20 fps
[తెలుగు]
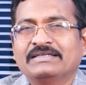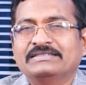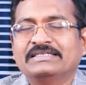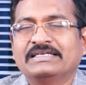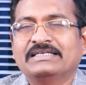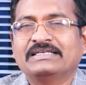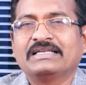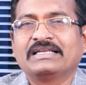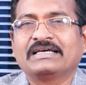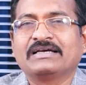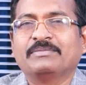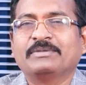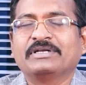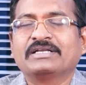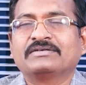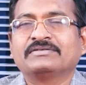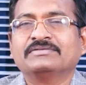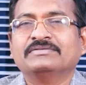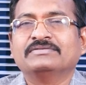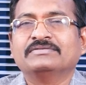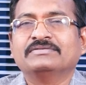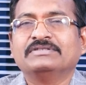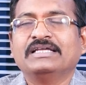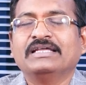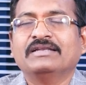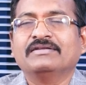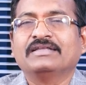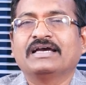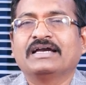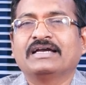జనరల్గా మనకు
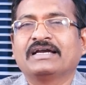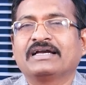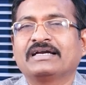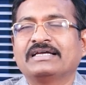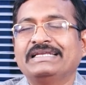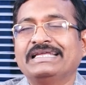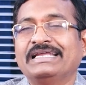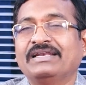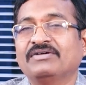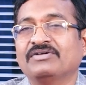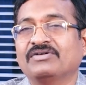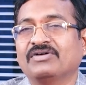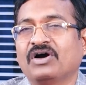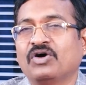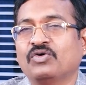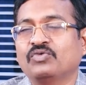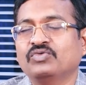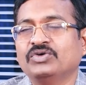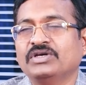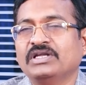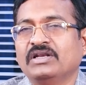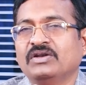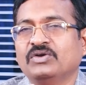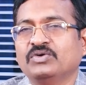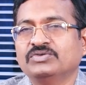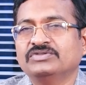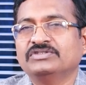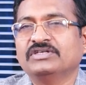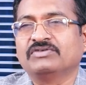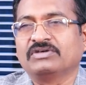నీళ్లు తాగాక నీళ్లు హౌ వి
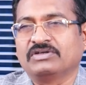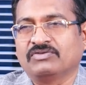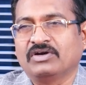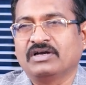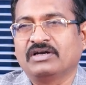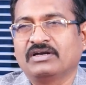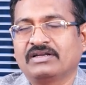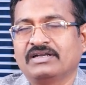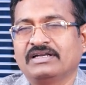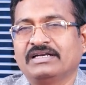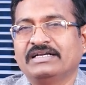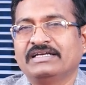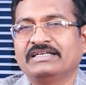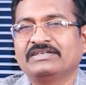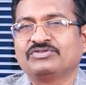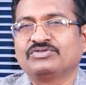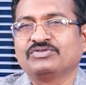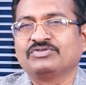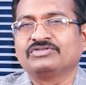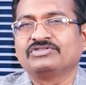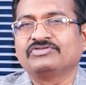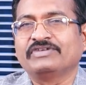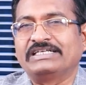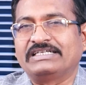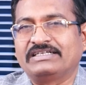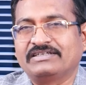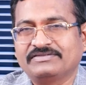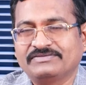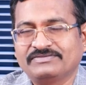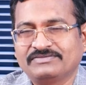లూజ్ అవర్ వాటర్ అని అంటే త్రూ
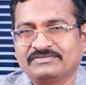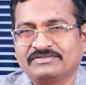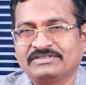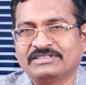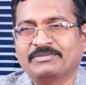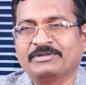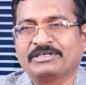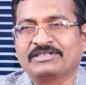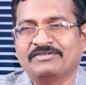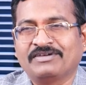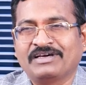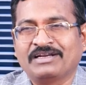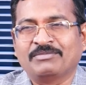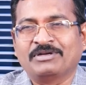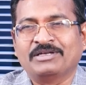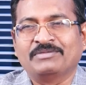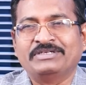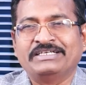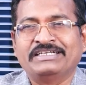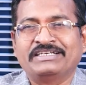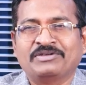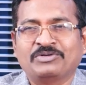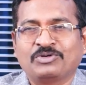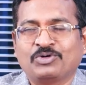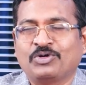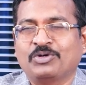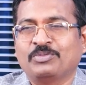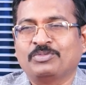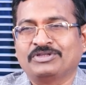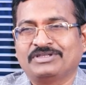స్వెట్ చెమట ద్వారా మనం నీటిని
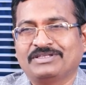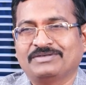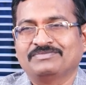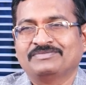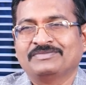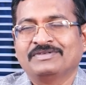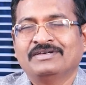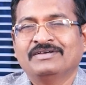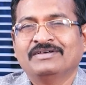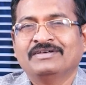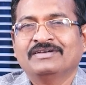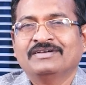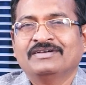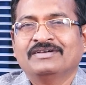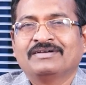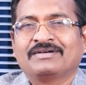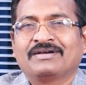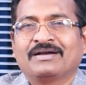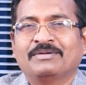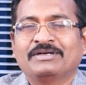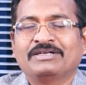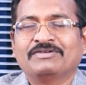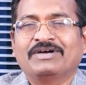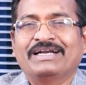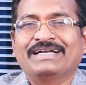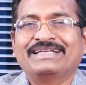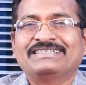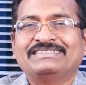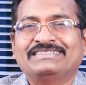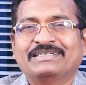కోల్పోతాం కాబట్టి
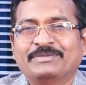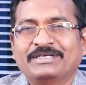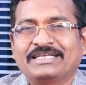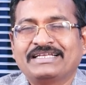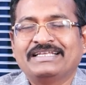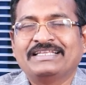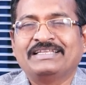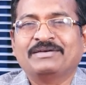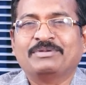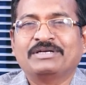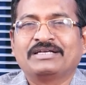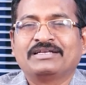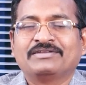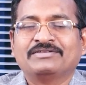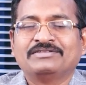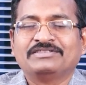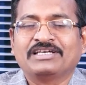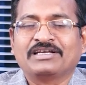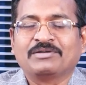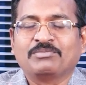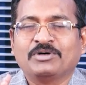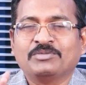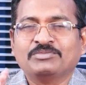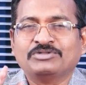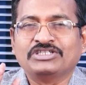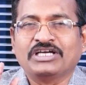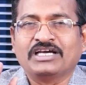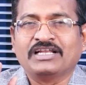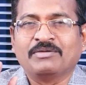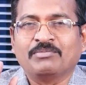వాటికి చెమట అనేదే పట్టదు చర్మం
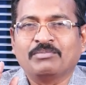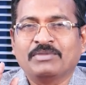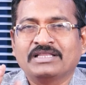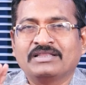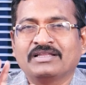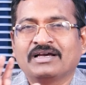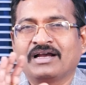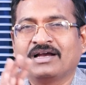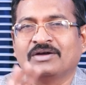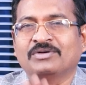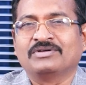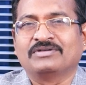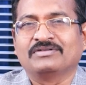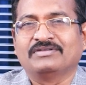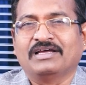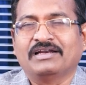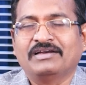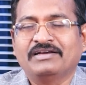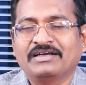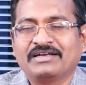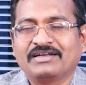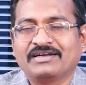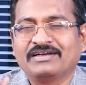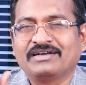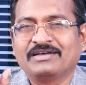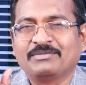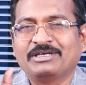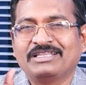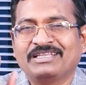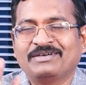చాలా మందంగా ఉంటుంది
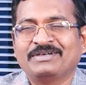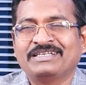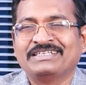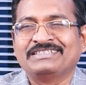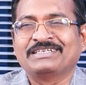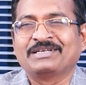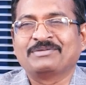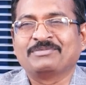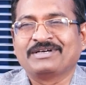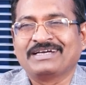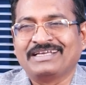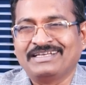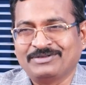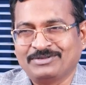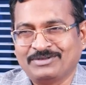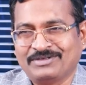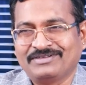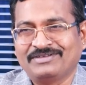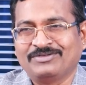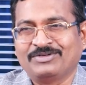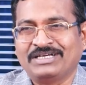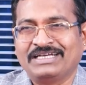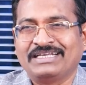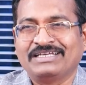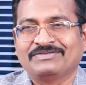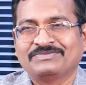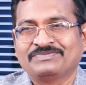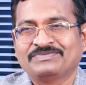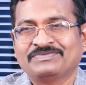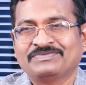అన్నిటికంటే మందమైన చర్మం కలిగి ఉంటుంది అంటే